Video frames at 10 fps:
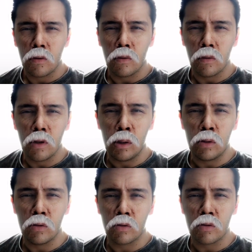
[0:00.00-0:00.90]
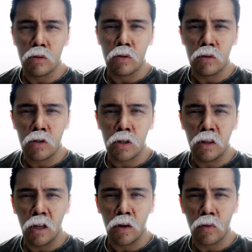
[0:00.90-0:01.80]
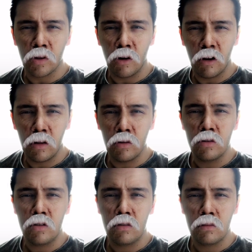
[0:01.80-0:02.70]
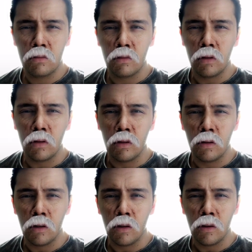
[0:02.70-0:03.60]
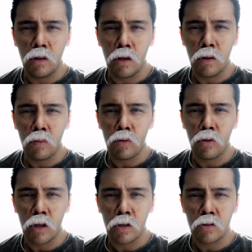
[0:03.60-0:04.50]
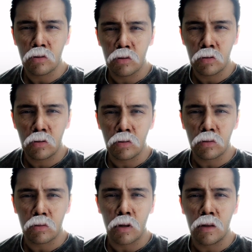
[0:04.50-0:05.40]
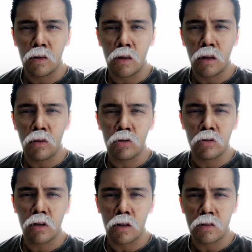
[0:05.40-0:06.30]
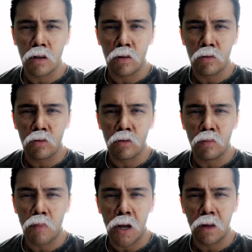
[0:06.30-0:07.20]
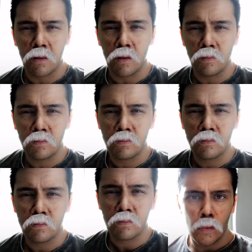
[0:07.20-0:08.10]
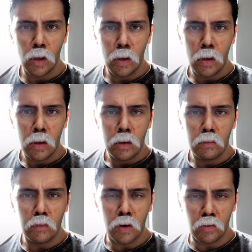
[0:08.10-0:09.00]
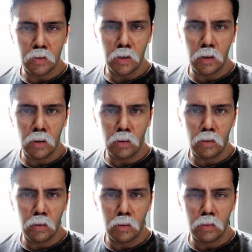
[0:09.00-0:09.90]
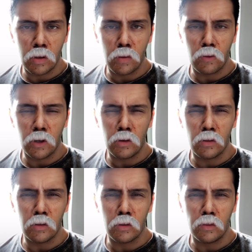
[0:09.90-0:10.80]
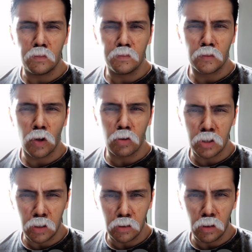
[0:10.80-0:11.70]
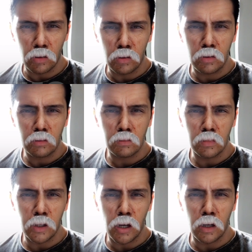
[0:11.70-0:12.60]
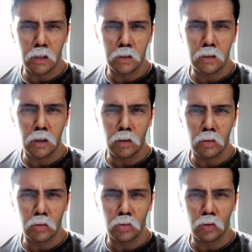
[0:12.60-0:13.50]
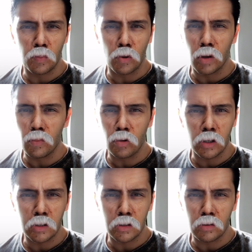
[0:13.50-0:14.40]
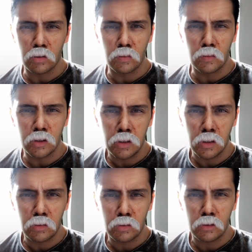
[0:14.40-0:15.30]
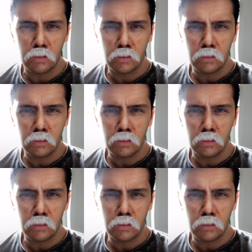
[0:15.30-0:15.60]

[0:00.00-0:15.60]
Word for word: Cuento con 84 años y llevo de esos 32 casado con Magda. Me considero un abuelo consentidor. Ya les tengo sus Pokémones a todos mis nietos